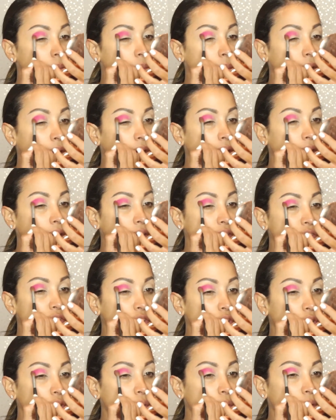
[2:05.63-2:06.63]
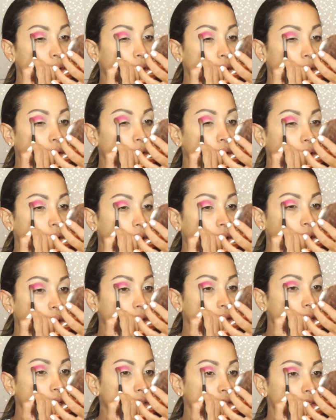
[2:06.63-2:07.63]
Para esto lo voy a
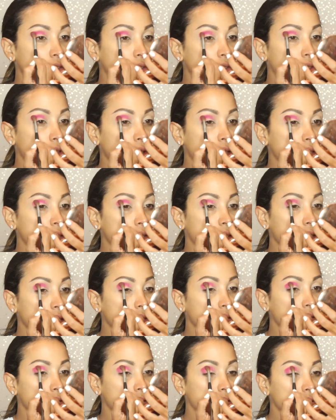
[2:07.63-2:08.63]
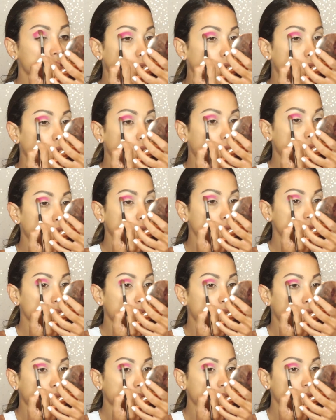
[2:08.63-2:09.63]
colocar dando toquecitos en las
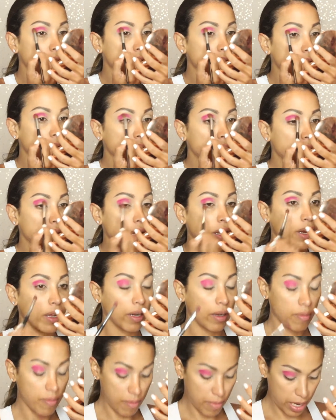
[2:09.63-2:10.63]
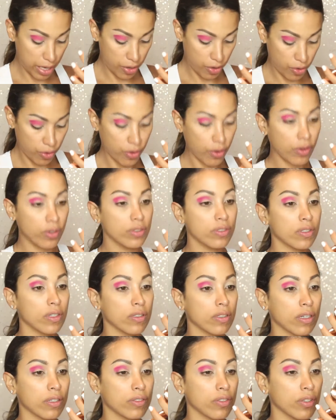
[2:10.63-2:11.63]
áreas donde voy a querer mayor
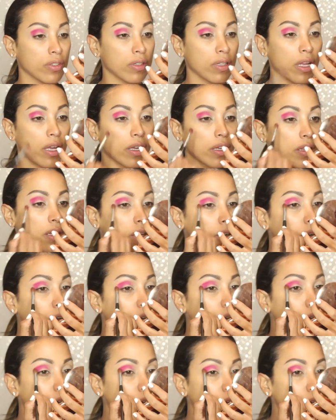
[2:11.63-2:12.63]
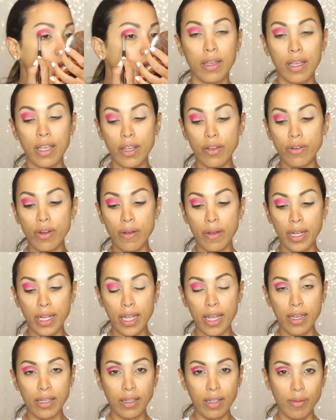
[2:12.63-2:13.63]
concentración de este color. Y una vez
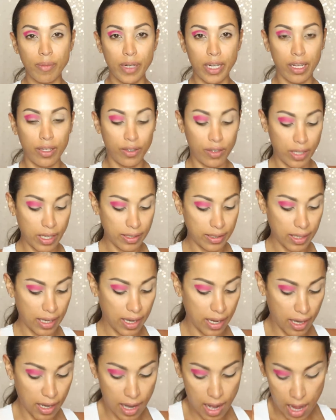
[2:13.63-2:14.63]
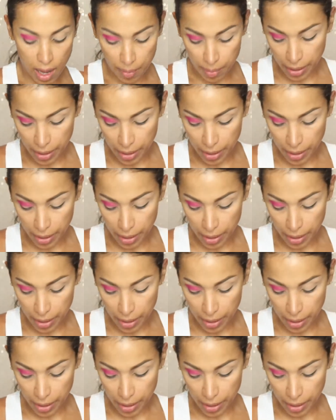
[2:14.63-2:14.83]
que haya terminado de hacer la